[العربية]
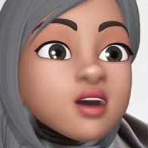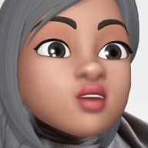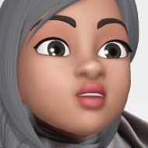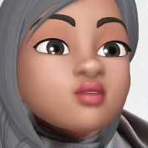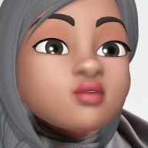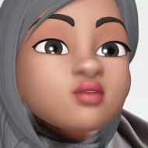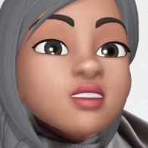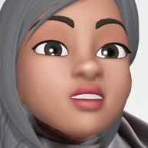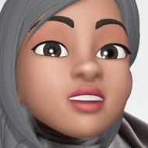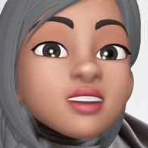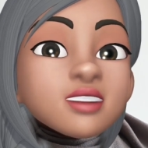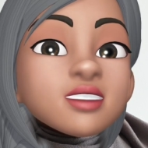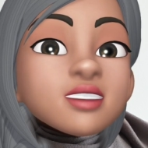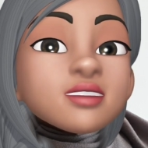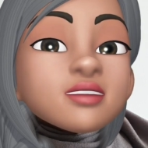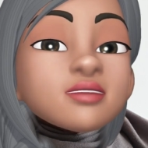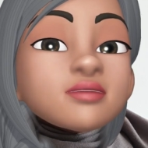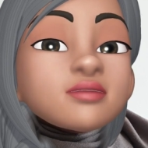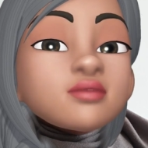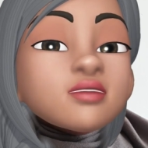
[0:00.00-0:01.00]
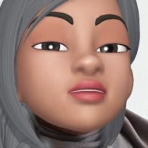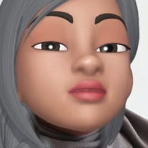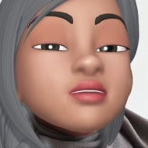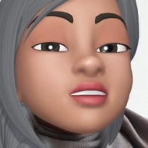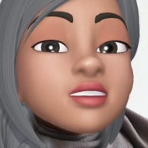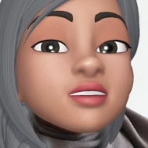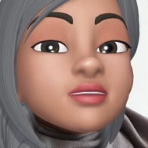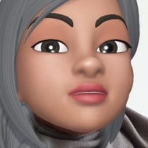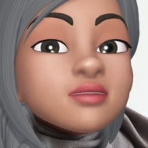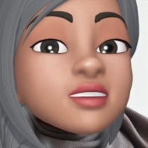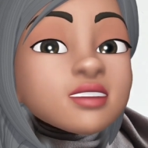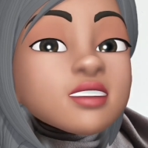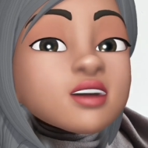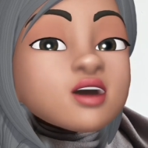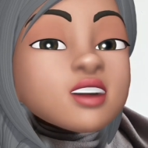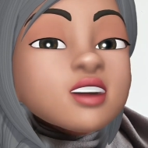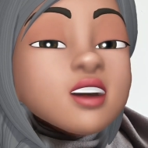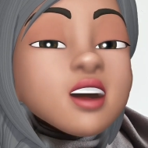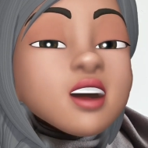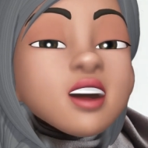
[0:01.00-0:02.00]
ولكن من بعد
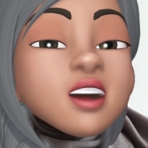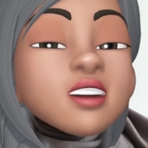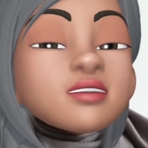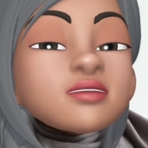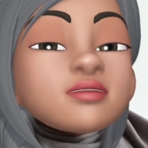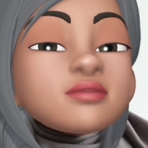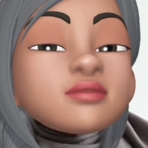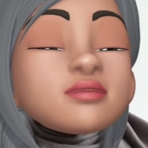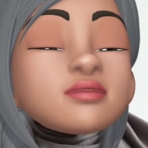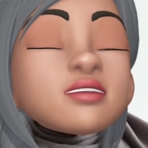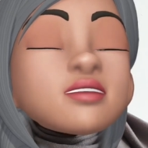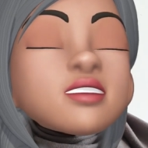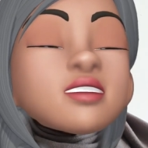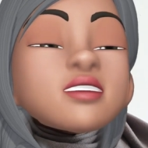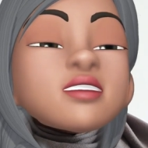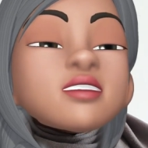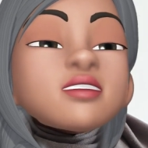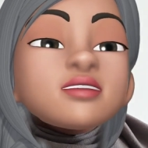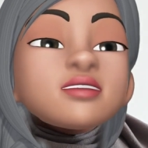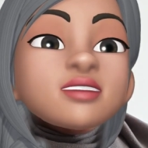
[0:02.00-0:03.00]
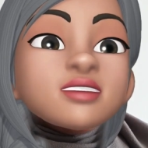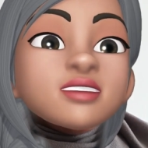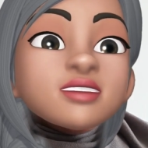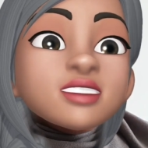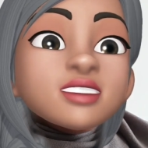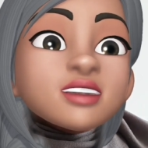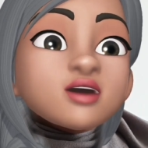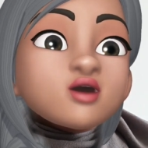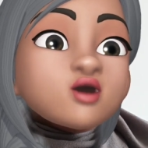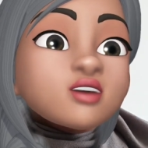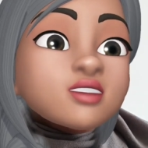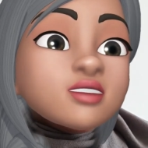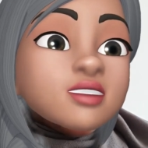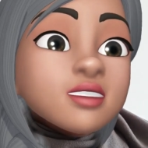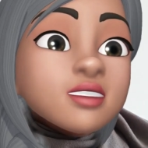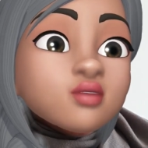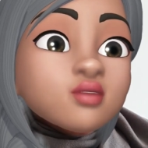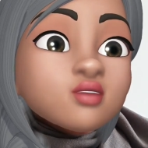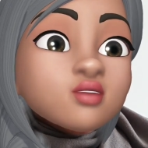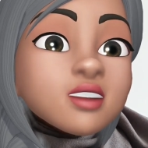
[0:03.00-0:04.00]
17 عام ديال السجن
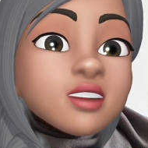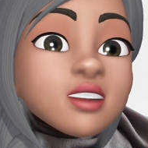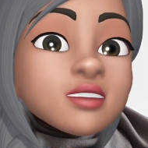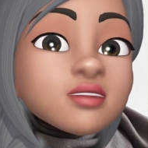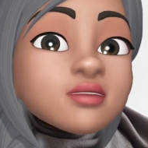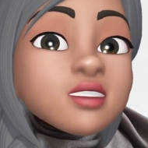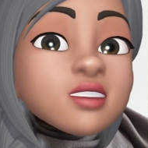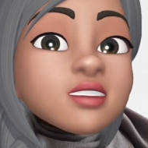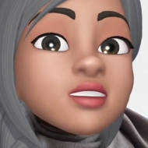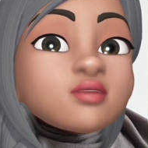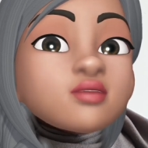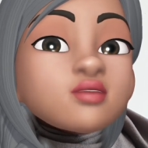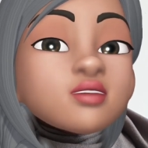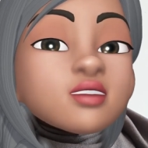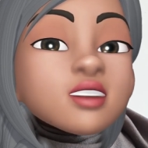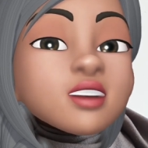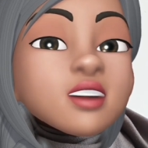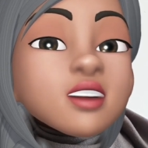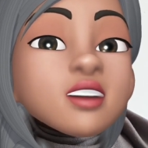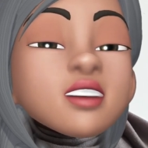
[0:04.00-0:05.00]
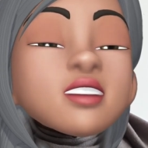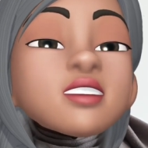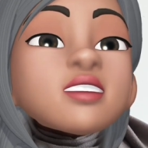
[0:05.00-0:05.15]
ديال مونيك مرات فورنيي